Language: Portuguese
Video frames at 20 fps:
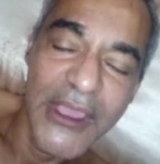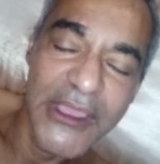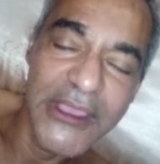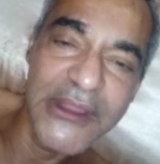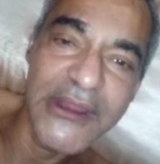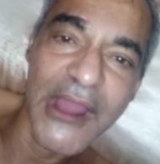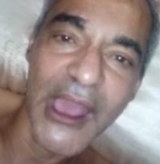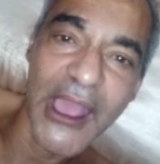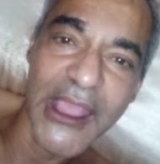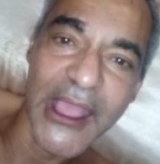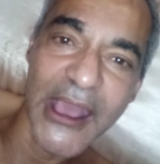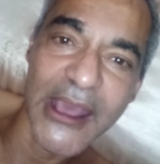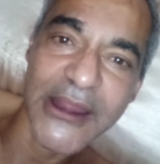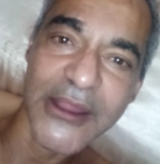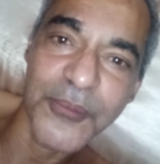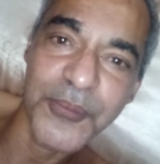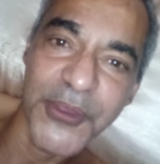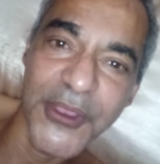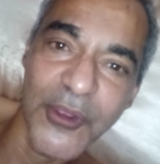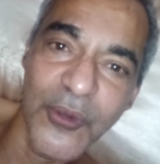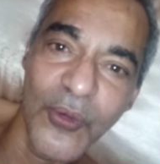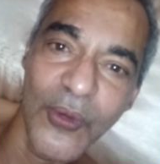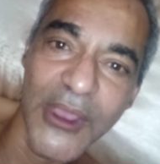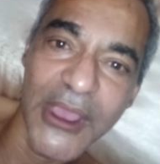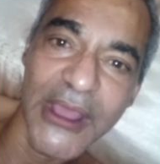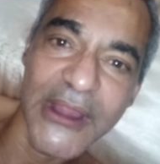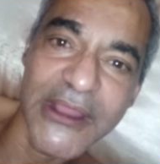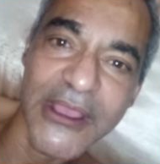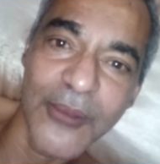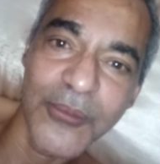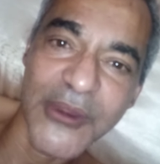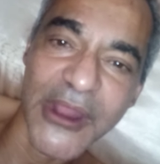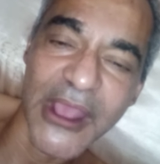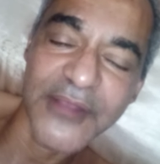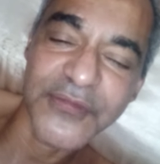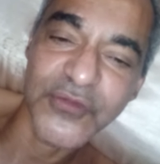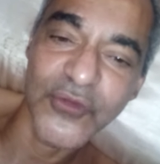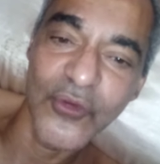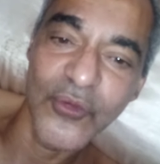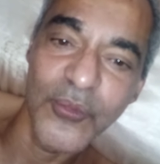E Nayara pegou ela e
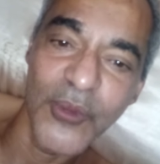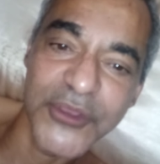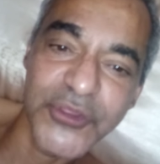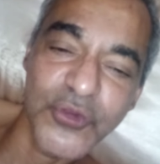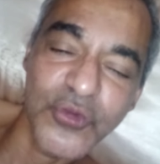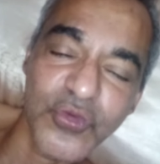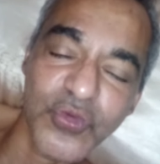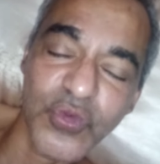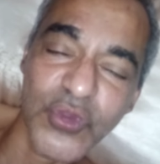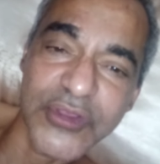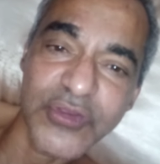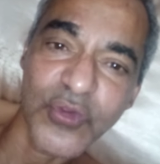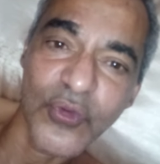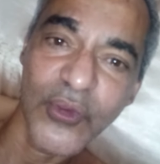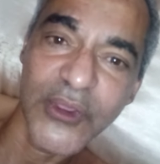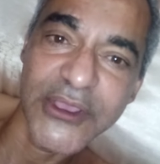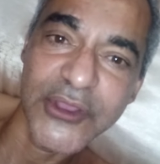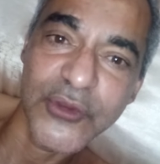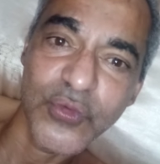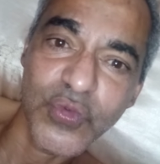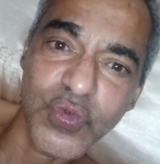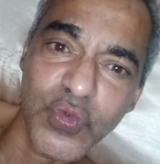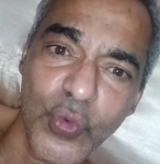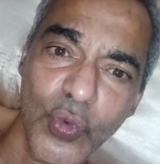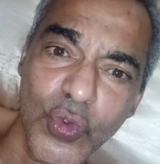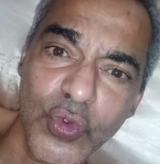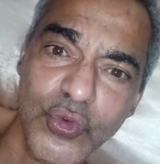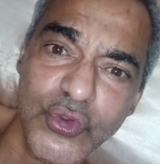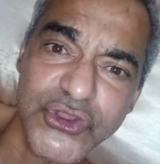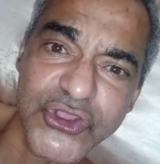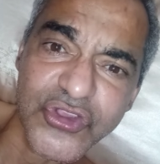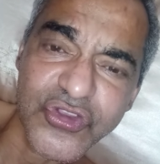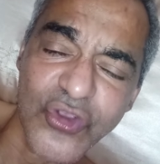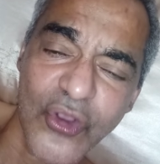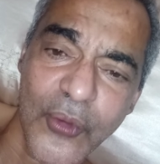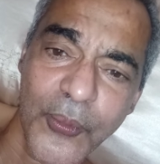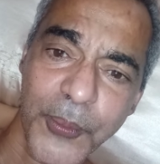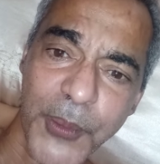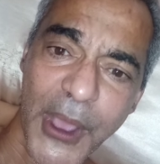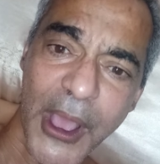abraçou. Mas os açougueiros, tudo de
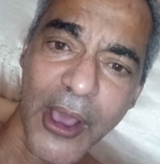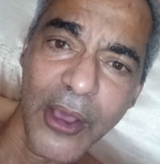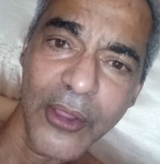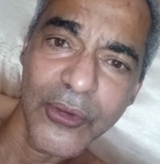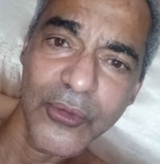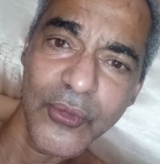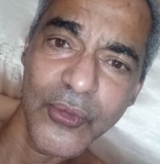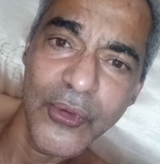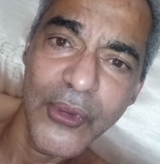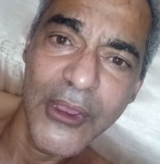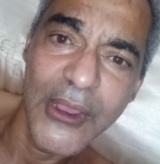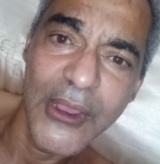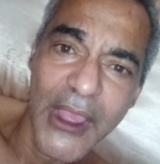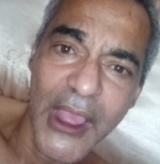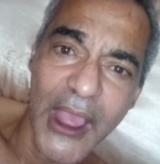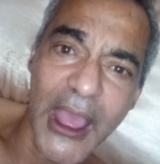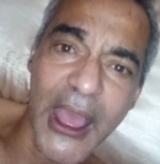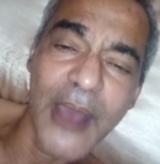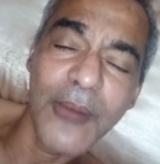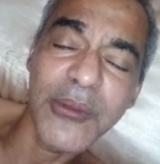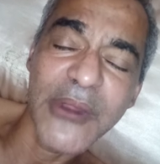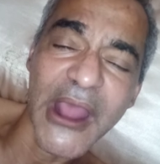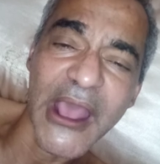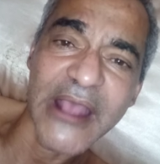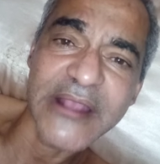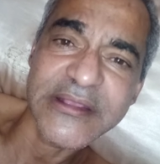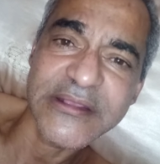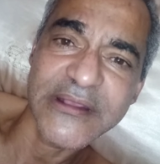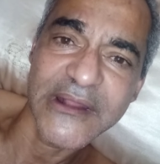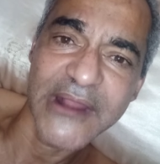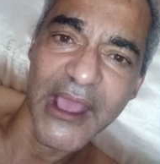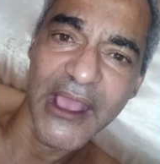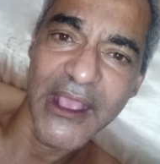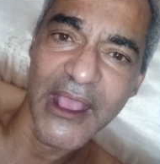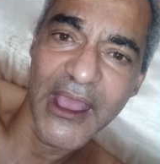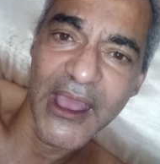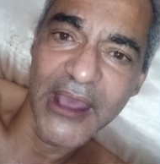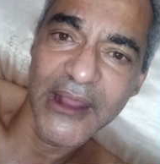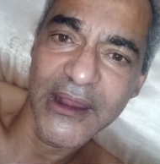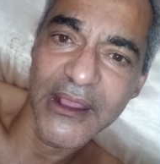São Paulo, abraça
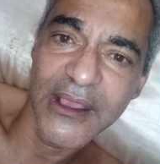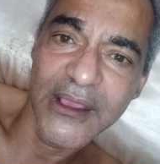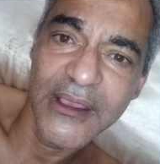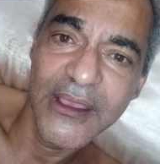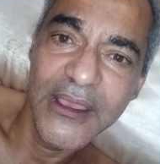Nayara.